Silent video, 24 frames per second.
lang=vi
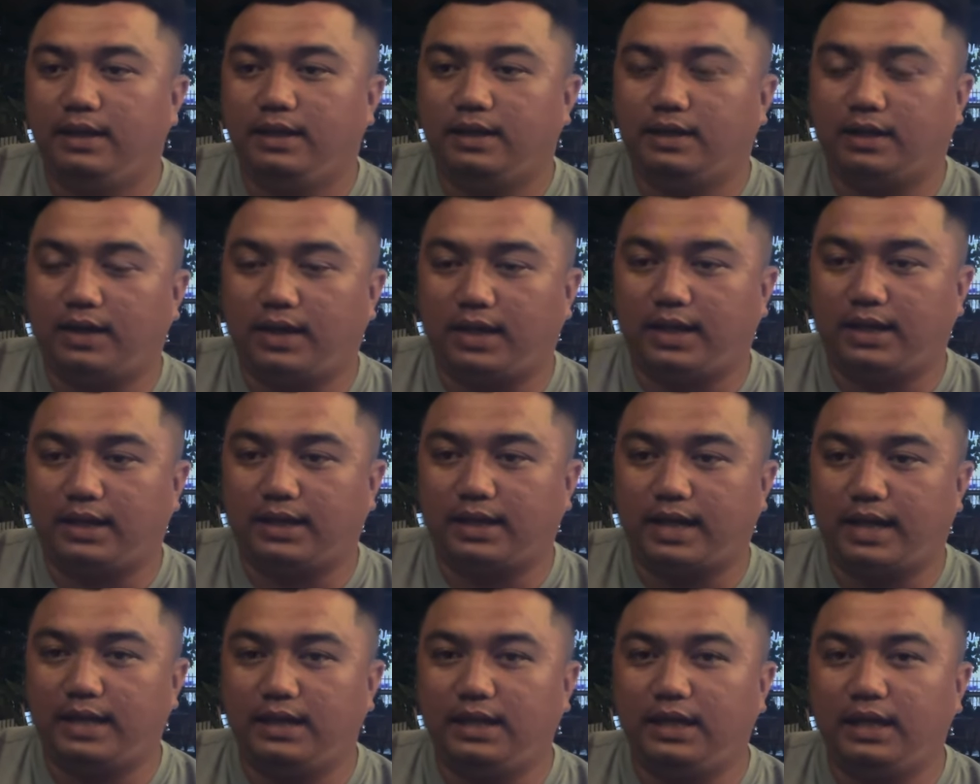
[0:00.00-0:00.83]
rồi
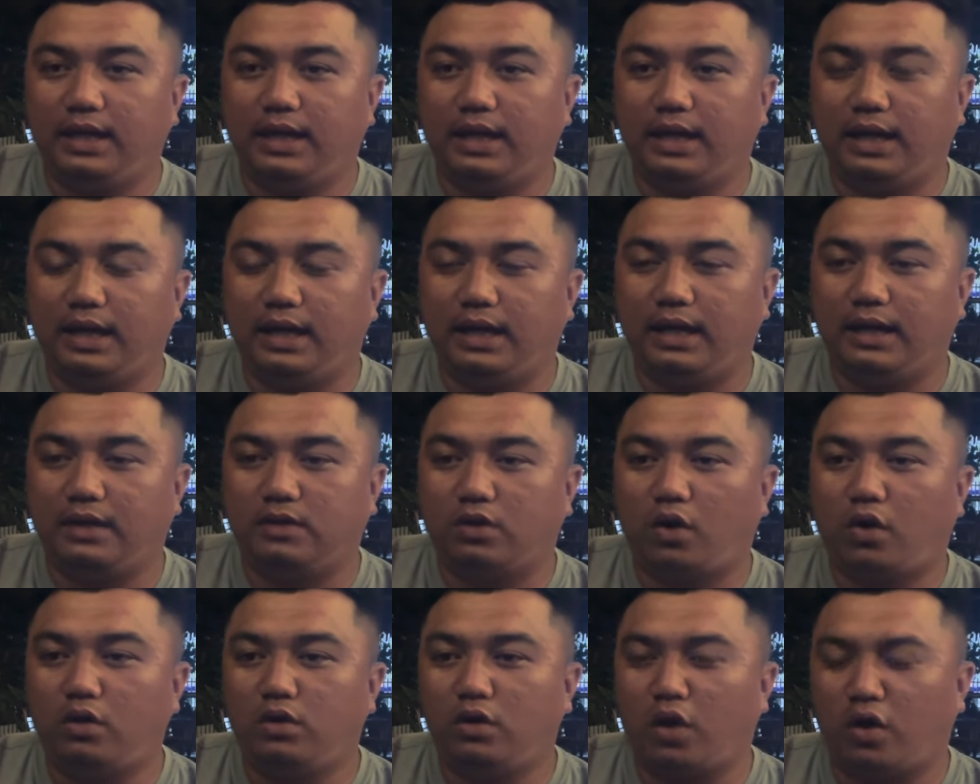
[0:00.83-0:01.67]
cái à,
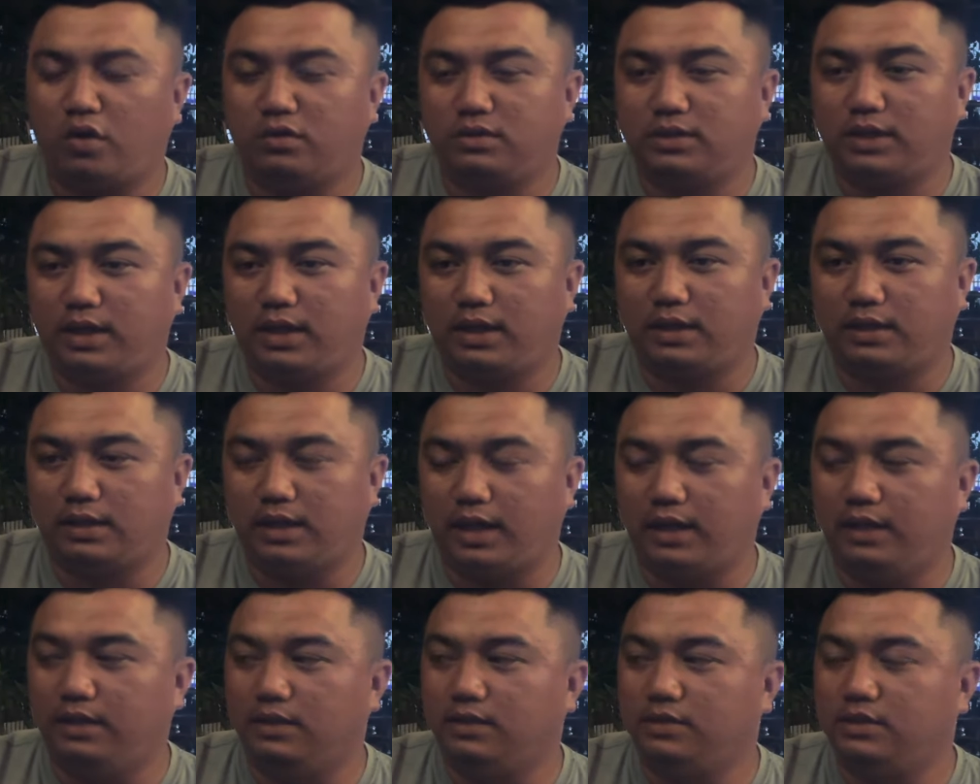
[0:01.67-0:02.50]
rối loạn tiền
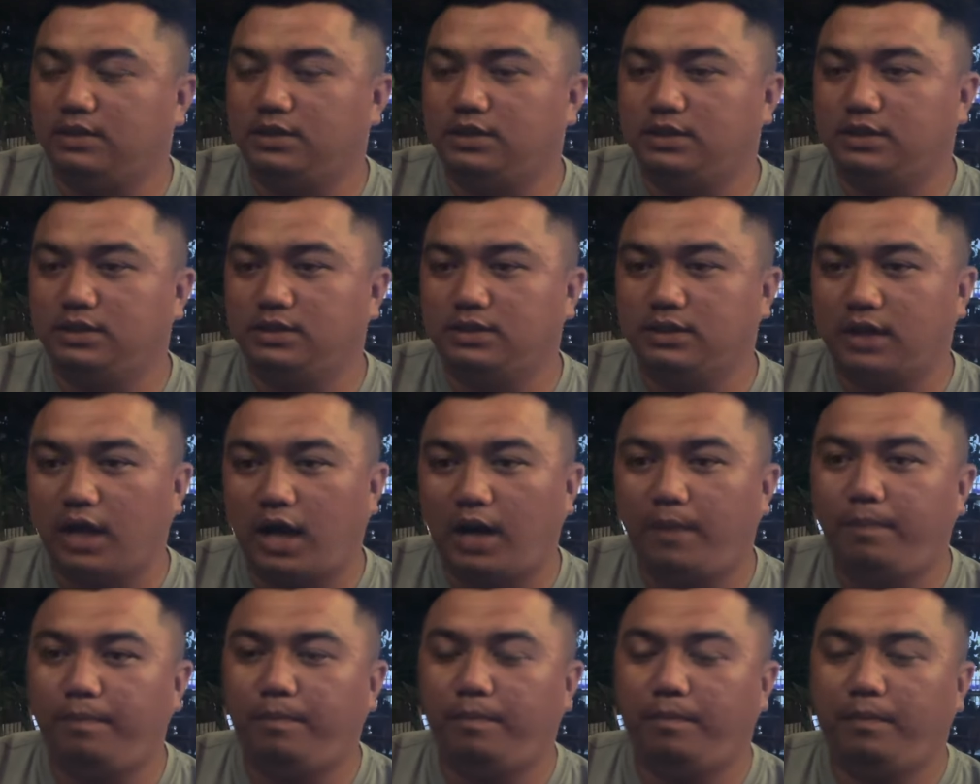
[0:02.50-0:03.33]
đình xương
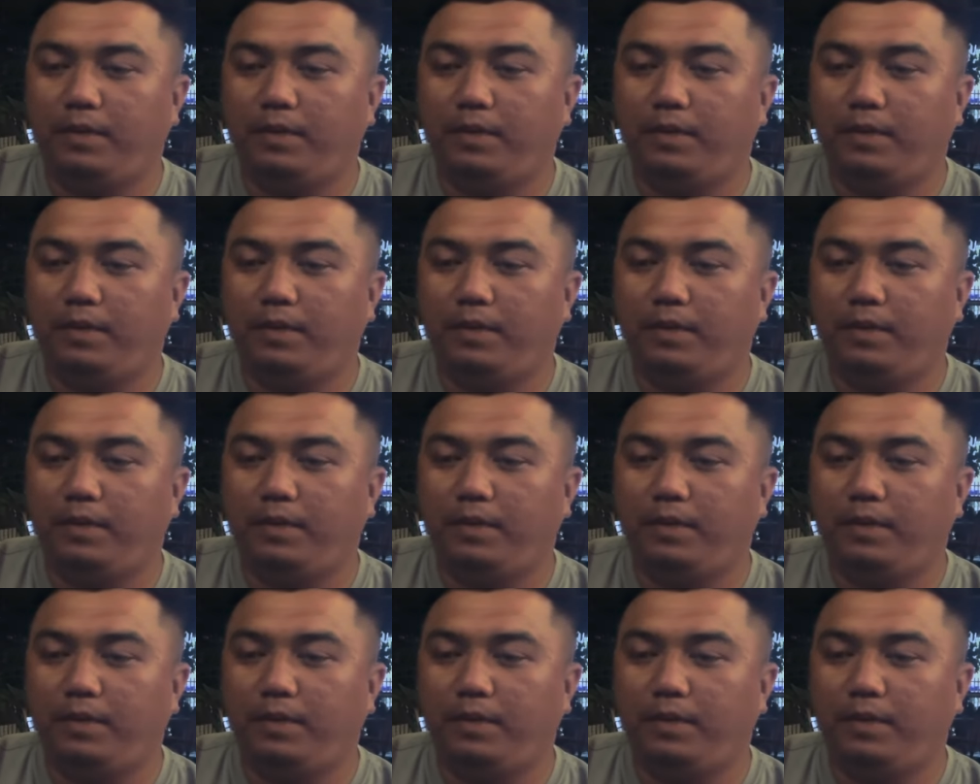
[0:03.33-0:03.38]
khớp